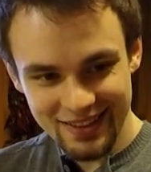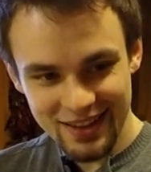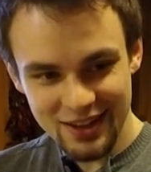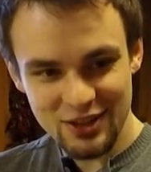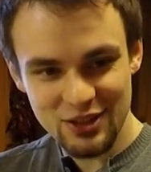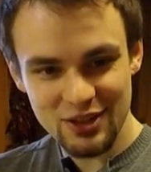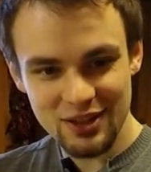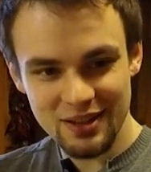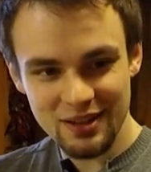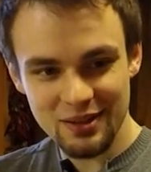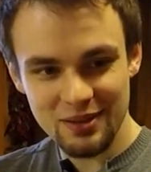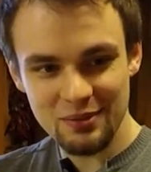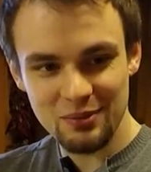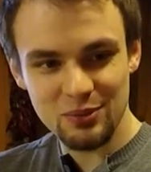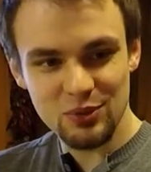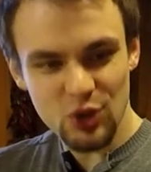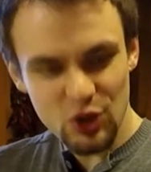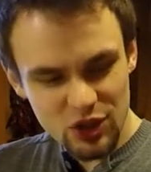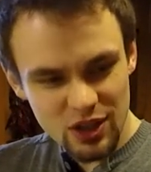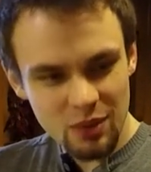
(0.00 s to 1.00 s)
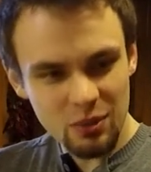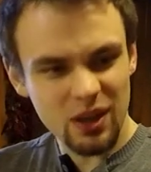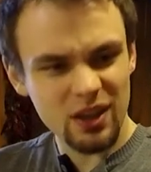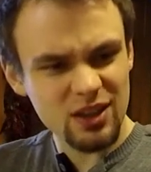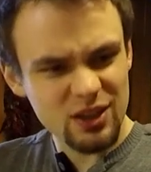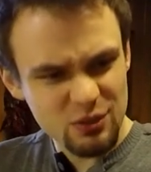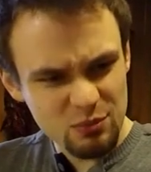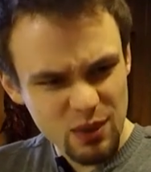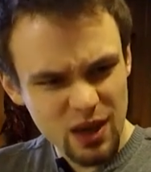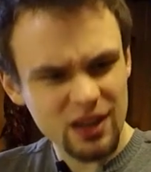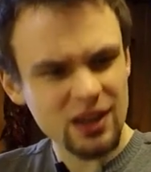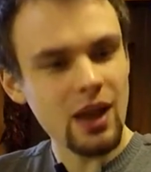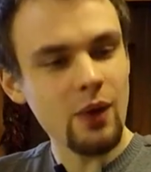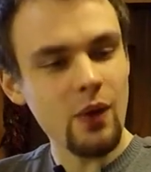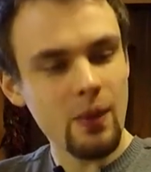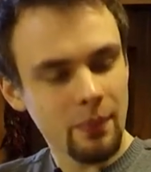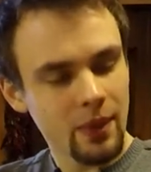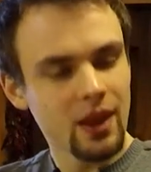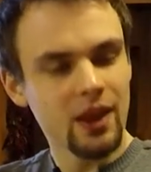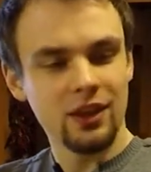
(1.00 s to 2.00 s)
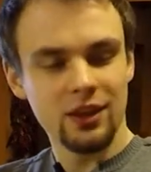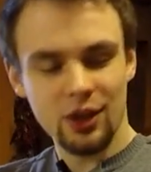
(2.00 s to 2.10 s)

Znaczy, coś tam kiedyś merdałem,